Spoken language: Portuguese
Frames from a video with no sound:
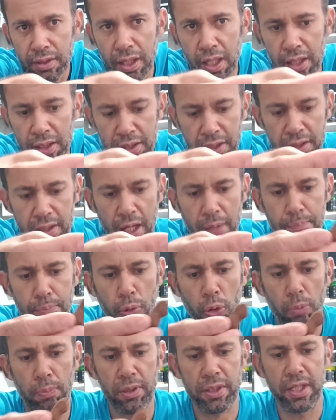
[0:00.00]
Aqui tá a
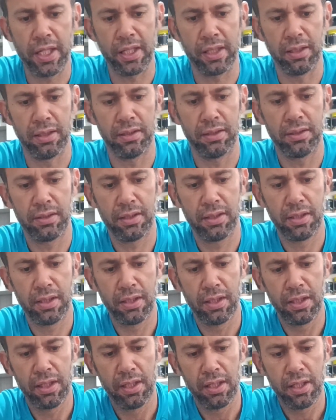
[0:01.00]
polpa dela.
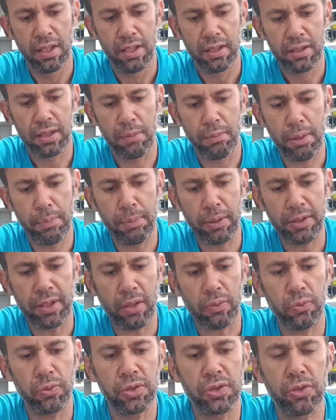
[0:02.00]
Também para
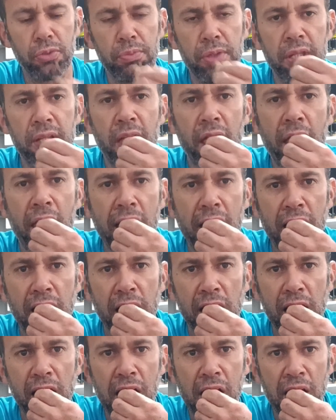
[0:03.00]
estar tá consumindo
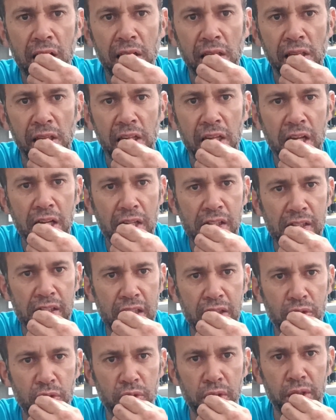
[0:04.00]
in
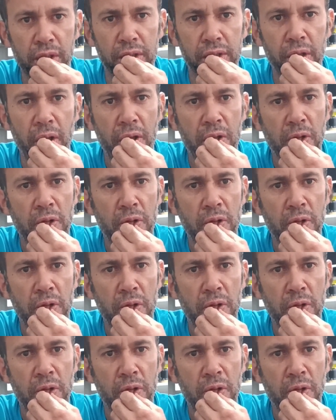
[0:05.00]
natura.